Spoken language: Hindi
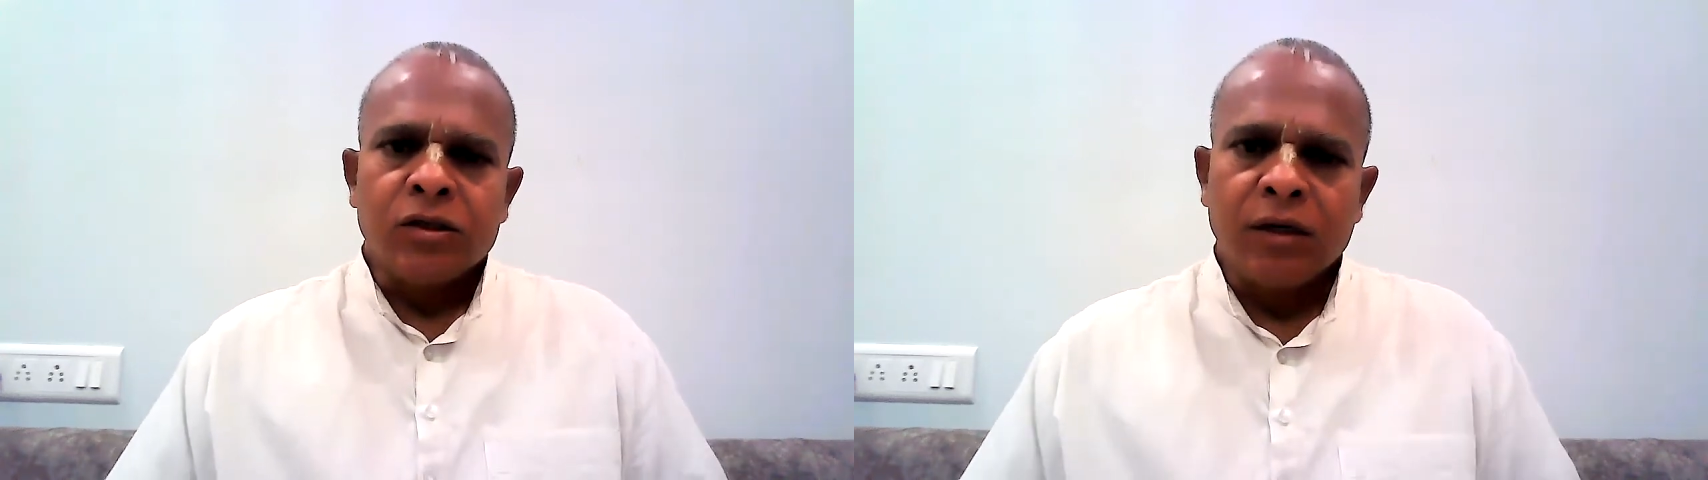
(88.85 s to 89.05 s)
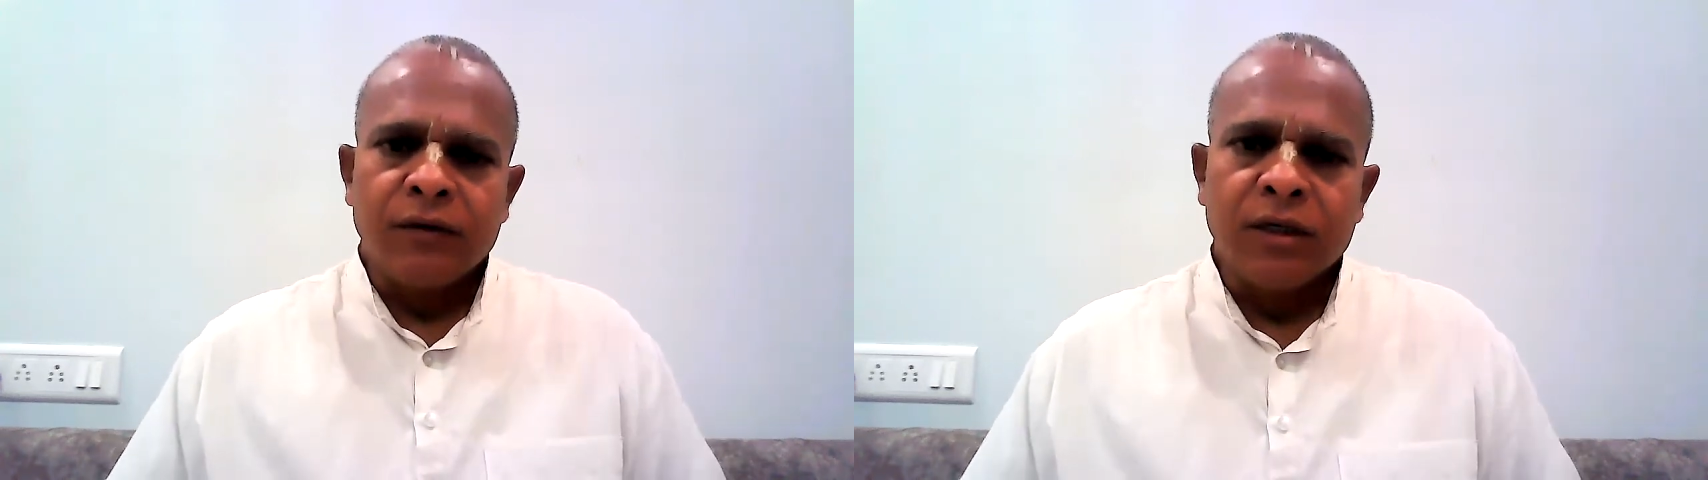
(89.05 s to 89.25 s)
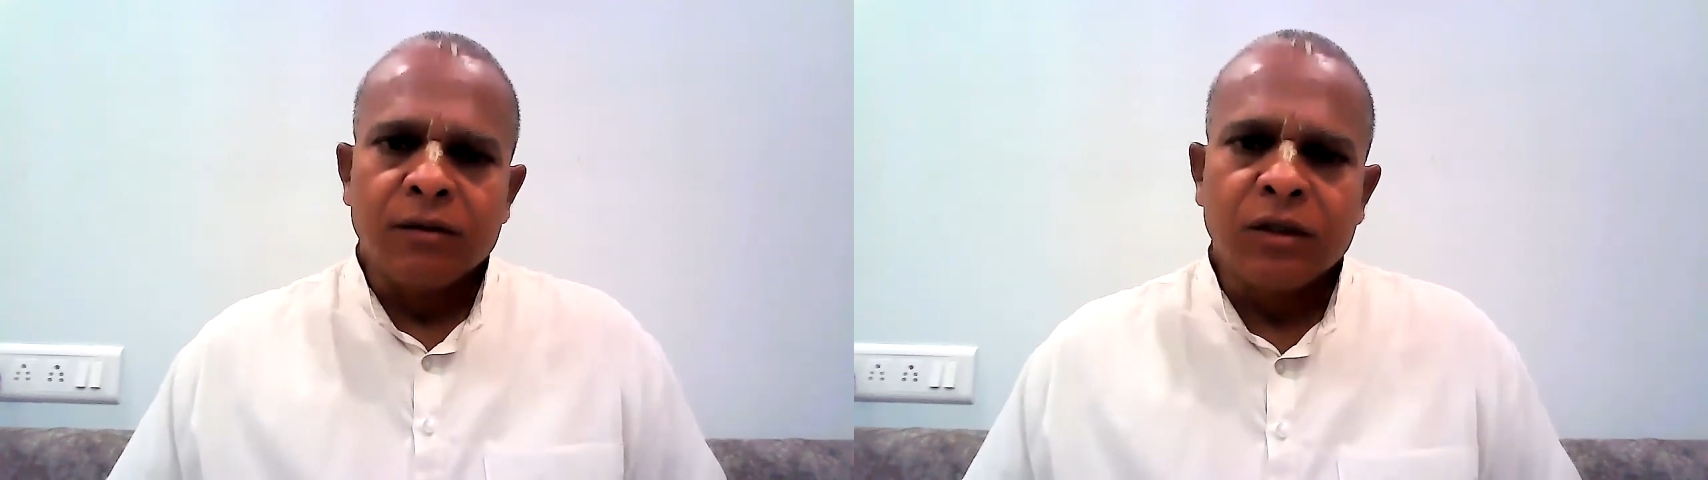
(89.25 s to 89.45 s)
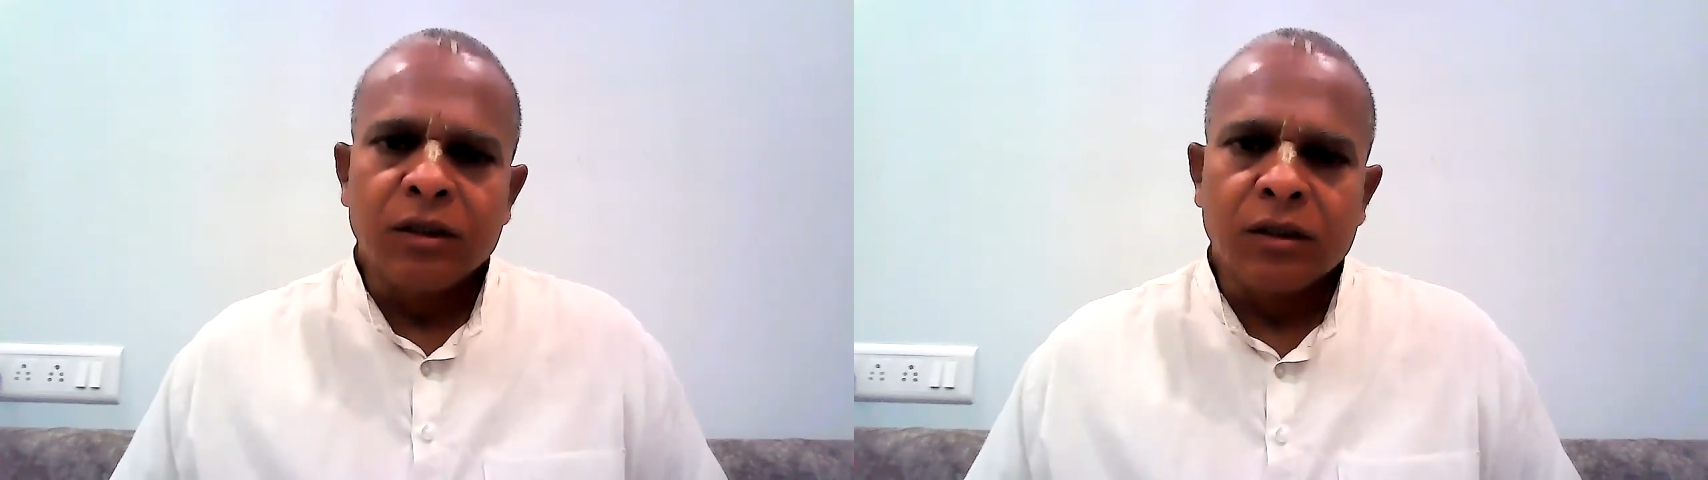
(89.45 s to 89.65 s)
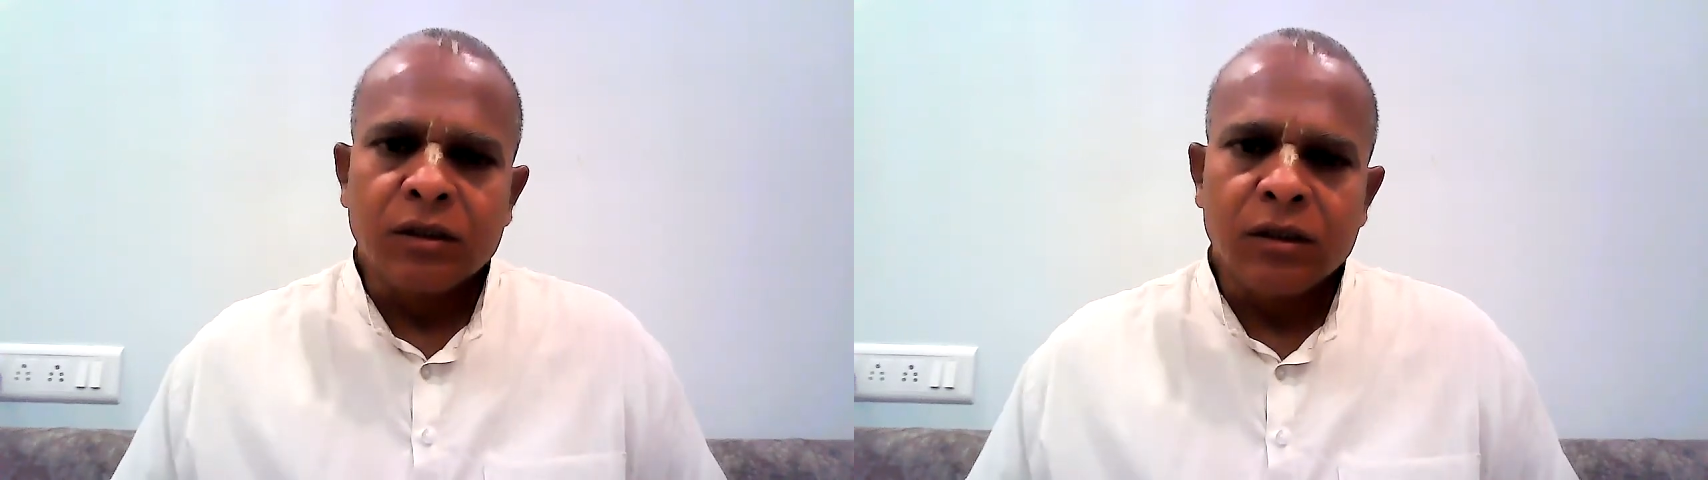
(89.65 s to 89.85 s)
श्रवणम
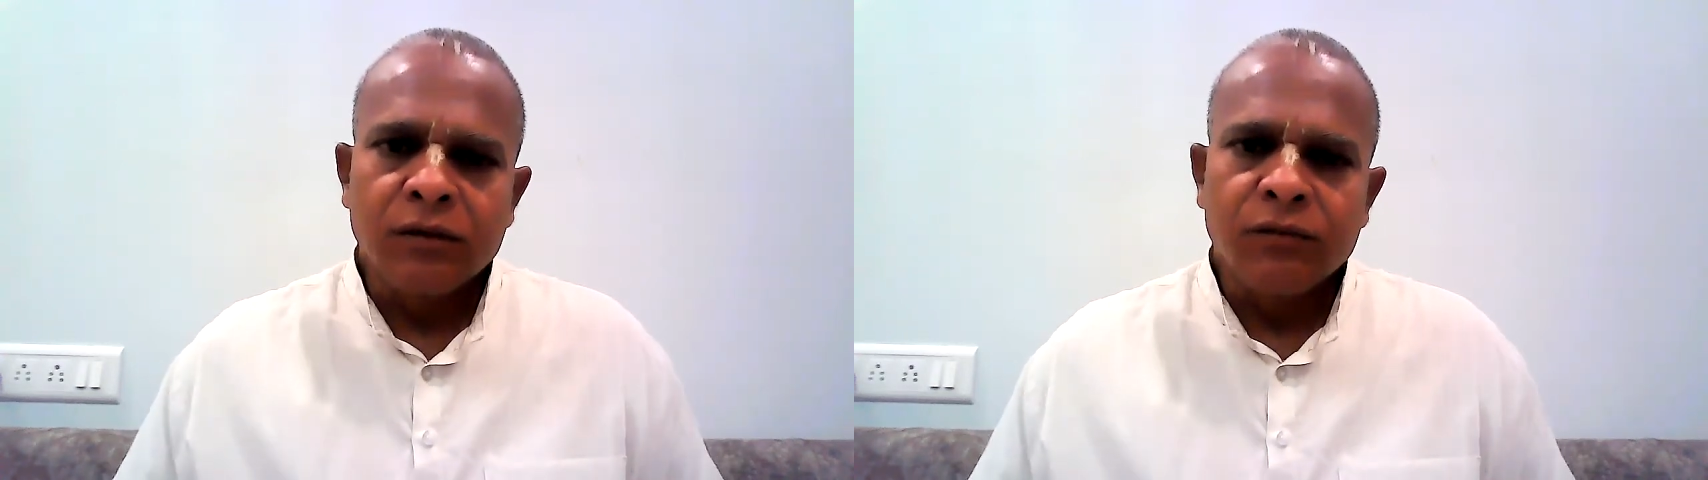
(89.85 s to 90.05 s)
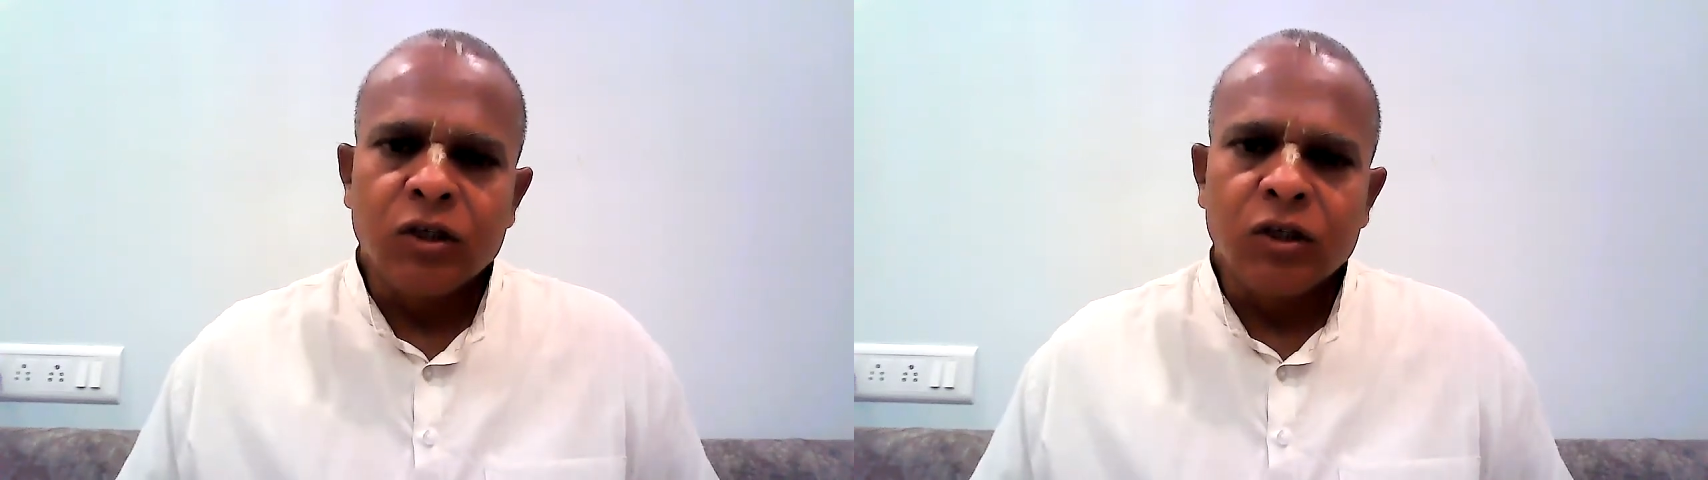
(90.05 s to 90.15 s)
कीर्तनम